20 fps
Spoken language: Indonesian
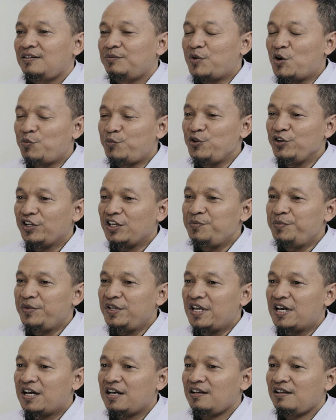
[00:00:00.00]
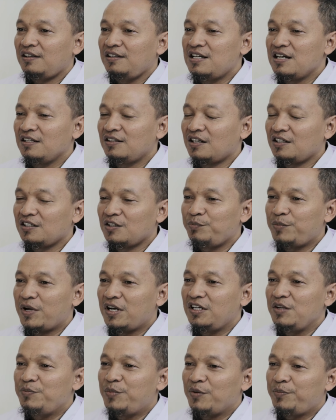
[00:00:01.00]
maupun kimia yang
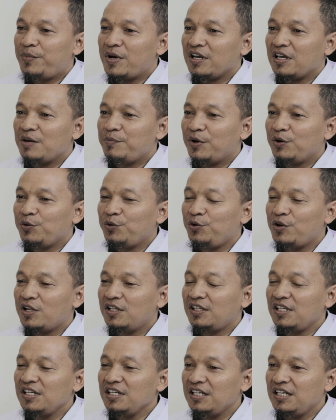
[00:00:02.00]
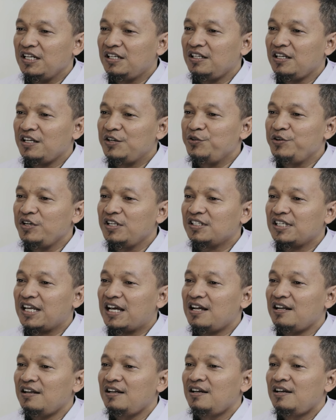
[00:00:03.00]
tersebar di berbagai perguruan tinggi di
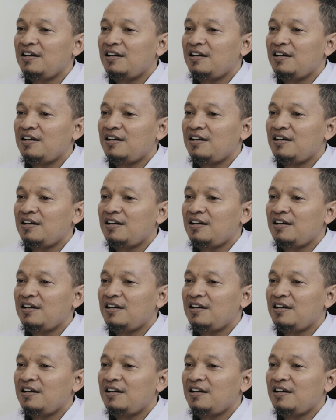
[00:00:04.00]
Indonesia.